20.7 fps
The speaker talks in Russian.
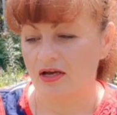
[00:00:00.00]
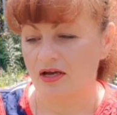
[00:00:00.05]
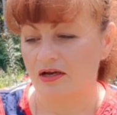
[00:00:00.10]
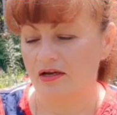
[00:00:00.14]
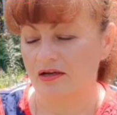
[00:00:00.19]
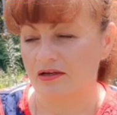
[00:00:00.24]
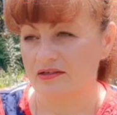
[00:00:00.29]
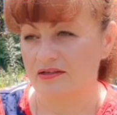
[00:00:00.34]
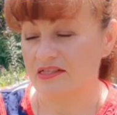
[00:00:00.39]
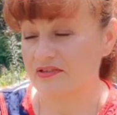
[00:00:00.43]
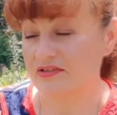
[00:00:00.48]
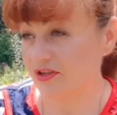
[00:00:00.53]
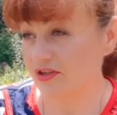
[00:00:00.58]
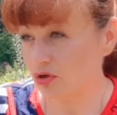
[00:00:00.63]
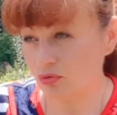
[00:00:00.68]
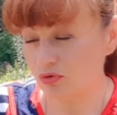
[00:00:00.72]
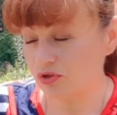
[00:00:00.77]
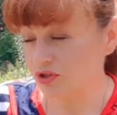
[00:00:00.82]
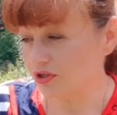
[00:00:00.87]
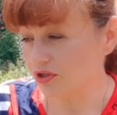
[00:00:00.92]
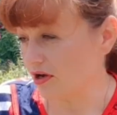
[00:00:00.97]
Э,
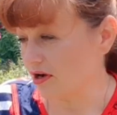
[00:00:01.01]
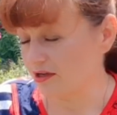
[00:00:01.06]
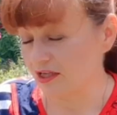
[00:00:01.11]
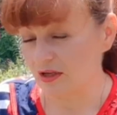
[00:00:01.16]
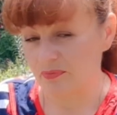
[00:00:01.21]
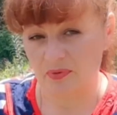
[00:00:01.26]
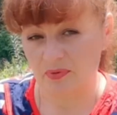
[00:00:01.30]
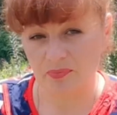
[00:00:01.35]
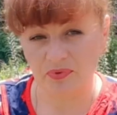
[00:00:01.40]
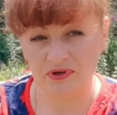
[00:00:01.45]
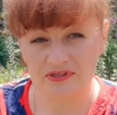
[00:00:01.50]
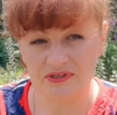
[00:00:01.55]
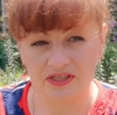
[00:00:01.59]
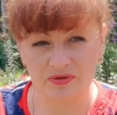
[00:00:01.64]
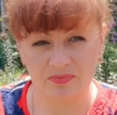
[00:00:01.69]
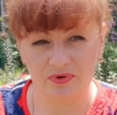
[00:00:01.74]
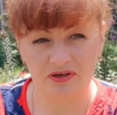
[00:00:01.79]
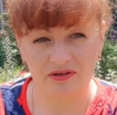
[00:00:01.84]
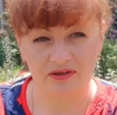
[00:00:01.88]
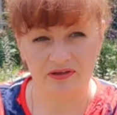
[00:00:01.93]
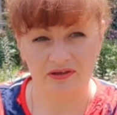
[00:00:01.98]
сверху никак она попасть не
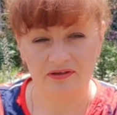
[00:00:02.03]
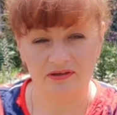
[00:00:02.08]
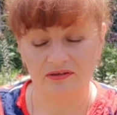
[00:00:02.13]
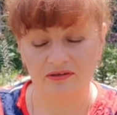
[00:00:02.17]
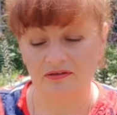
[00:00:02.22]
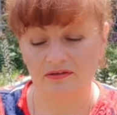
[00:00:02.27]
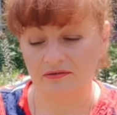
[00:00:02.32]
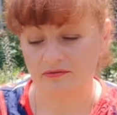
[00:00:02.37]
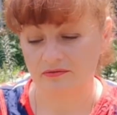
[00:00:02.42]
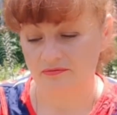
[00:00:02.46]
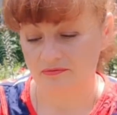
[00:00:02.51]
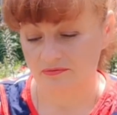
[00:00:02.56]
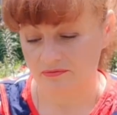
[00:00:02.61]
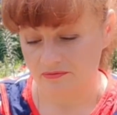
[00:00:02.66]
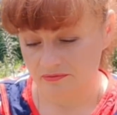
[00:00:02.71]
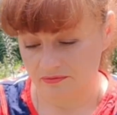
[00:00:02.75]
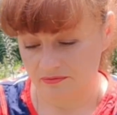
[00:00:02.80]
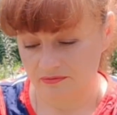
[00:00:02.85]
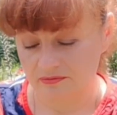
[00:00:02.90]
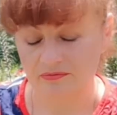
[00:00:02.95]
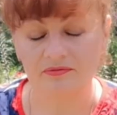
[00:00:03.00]
могла.
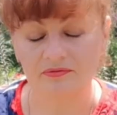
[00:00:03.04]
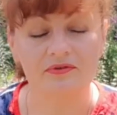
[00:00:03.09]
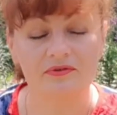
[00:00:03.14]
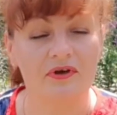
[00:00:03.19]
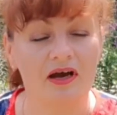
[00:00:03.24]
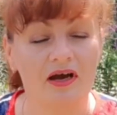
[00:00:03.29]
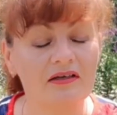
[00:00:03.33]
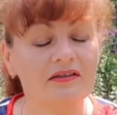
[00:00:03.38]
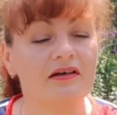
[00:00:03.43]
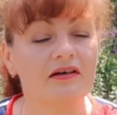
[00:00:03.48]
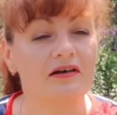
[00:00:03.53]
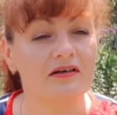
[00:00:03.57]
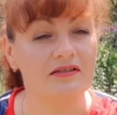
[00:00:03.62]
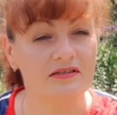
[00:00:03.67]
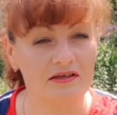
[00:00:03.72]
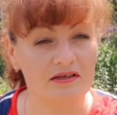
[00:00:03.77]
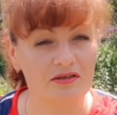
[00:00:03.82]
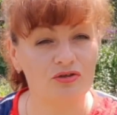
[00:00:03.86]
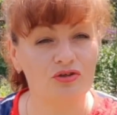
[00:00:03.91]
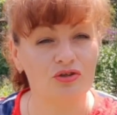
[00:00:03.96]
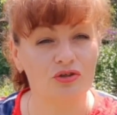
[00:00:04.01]
Как-то
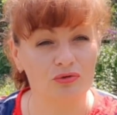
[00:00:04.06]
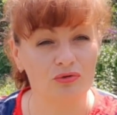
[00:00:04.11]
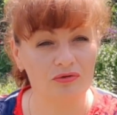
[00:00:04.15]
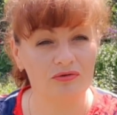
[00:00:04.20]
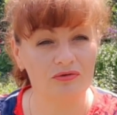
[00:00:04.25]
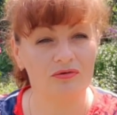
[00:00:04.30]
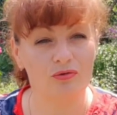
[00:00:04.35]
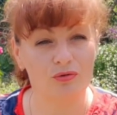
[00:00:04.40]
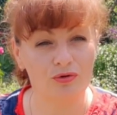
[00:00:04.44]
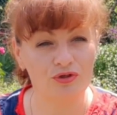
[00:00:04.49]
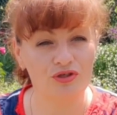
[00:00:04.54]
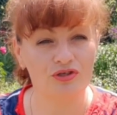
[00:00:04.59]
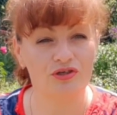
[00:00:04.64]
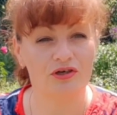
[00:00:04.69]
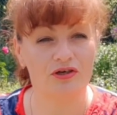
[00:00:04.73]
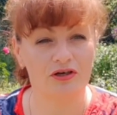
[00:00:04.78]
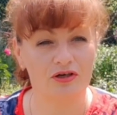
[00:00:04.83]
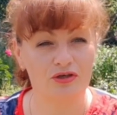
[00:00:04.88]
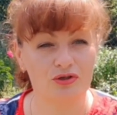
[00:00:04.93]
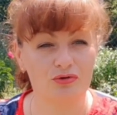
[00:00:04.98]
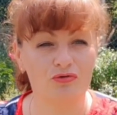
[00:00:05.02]
оказалось, что очень
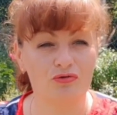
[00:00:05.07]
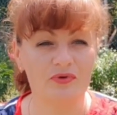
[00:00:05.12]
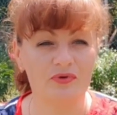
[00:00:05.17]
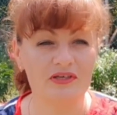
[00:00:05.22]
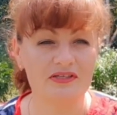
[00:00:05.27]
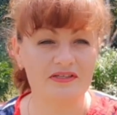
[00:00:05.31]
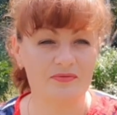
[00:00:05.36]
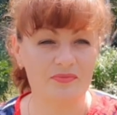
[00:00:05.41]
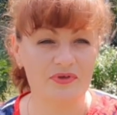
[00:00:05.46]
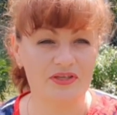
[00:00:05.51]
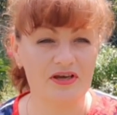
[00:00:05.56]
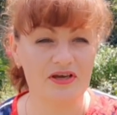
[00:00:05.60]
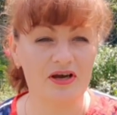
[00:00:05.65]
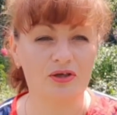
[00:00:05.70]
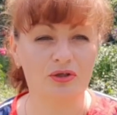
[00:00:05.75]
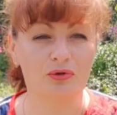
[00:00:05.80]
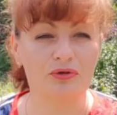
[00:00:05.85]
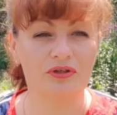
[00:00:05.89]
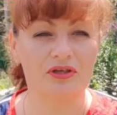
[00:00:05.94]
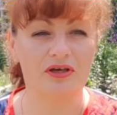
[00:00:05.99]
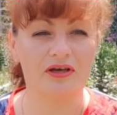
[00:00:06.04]
хорошо вместо меня
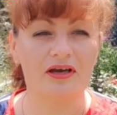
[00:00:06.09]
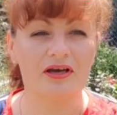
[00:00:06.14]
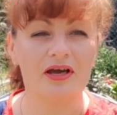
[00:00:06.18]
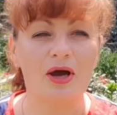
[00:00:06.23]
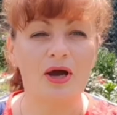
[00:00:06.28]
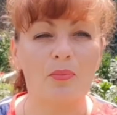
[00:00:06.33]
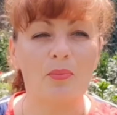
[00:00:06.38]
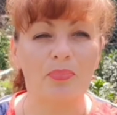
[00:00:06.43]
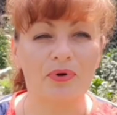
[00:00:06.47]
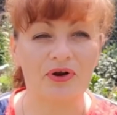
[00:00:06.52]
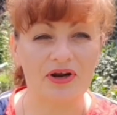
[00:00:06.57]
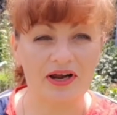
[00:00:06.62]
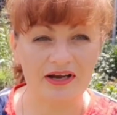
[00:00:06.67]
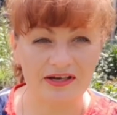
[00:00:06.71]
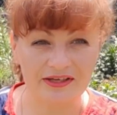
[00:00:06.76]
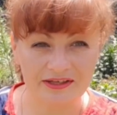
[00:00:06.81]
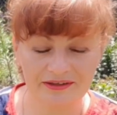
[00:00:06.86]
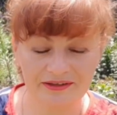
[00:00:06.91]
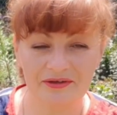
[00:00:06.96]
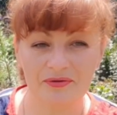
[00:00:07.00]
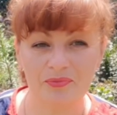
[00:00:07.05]
кто-то
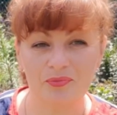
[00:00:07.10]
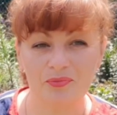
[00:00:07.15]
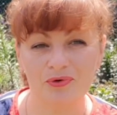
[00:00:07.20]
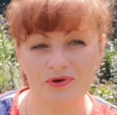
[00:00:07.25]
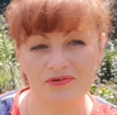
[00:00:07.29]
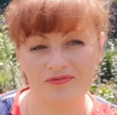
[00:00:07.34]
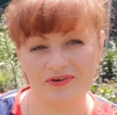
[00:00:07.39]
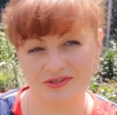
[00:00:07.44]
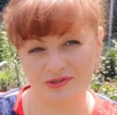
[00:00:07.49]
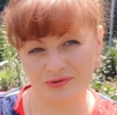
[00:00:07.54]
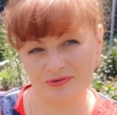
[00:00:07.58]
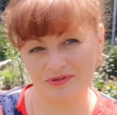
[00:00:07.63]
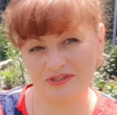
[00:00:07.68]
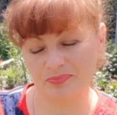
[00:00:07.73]
пролил мой вазон с